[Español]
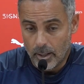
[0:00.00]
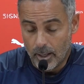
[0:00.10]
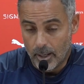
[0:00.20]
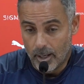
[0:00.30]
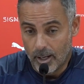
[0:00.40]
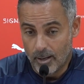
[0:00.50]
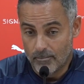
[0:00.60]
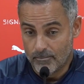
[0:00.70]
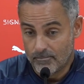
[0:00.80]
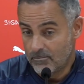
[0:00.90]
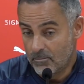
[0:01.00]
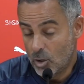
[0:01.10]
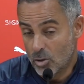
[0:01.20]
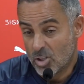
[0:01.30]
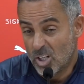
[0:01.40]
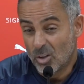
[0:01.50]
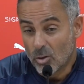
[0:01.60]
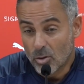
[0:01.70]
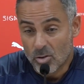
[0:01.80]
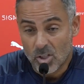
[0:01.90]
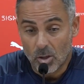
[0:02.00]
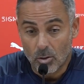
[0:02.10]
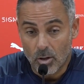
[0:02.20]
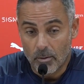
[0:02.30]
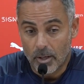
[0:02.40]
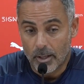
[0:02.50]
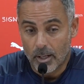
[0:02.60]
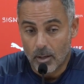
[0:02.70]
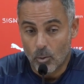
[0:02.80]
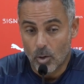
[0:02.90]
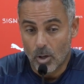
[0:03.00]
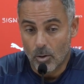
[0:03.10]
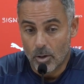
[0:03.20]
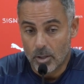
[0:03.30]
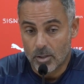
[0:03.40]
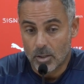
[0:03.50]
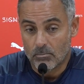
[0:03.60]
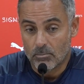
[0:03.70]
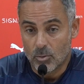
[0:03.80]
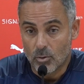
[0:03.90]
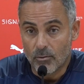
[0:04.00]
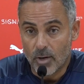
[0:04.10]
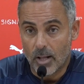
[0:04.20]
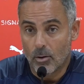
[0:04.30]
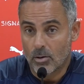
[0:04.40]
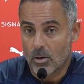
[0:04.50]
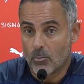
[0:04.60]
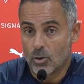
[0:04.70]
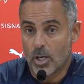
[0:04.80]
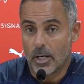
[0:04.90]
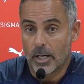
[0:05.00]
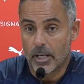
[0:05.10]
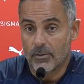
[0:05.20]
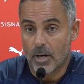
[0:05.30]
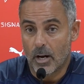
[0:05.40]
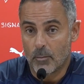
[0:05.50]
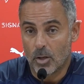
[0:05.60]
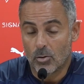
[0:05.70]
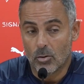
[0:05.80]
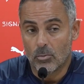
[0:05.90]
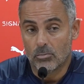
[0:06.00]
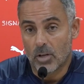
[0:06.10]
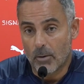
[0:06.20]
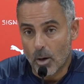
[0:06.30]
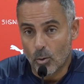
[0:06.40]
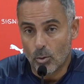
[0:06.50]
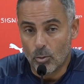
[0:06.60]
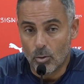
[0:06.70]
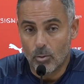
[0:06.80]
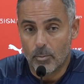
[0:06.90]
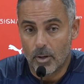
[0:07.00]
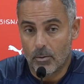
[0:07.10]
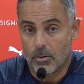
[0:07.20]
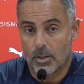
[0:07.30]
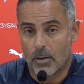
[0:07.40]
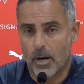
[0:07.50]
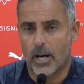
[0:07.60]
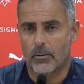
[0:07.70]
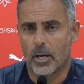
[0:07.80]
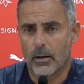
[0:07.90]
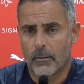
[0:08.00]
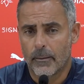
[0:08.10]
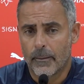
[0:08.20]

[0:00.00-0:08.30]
Em, yo siento, siento de verdad jugadores insuflados, con mucha alegría, entrenamiento, un trabajo duro, pero a trabajar bien.